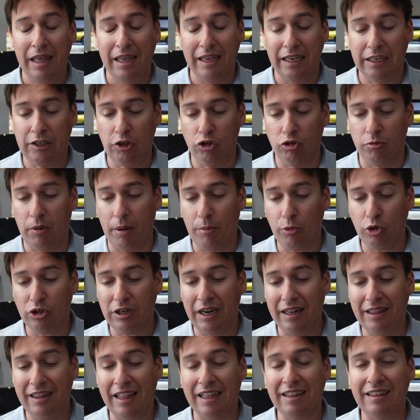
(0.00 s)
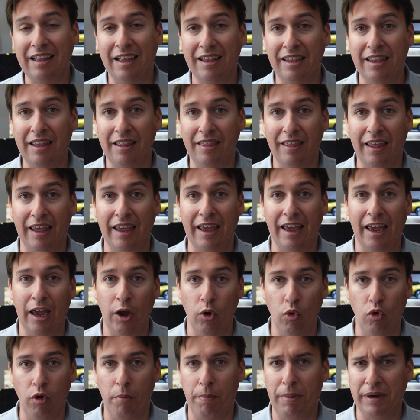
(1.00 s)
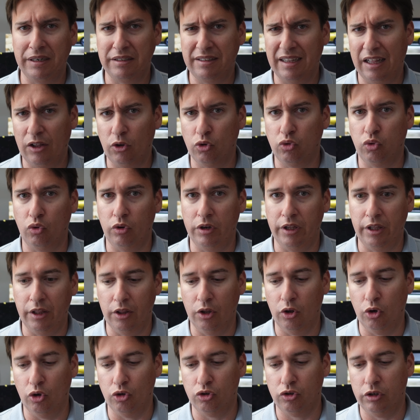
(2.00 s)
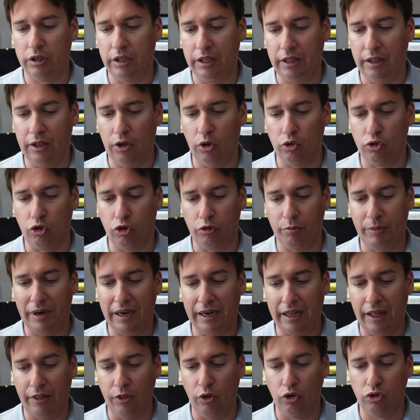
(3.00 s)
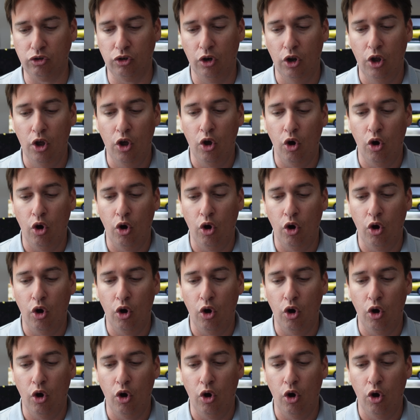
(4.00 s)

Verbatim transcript: Y si nos vamos al detalle de Europa, Estados Unidos y otros mercados,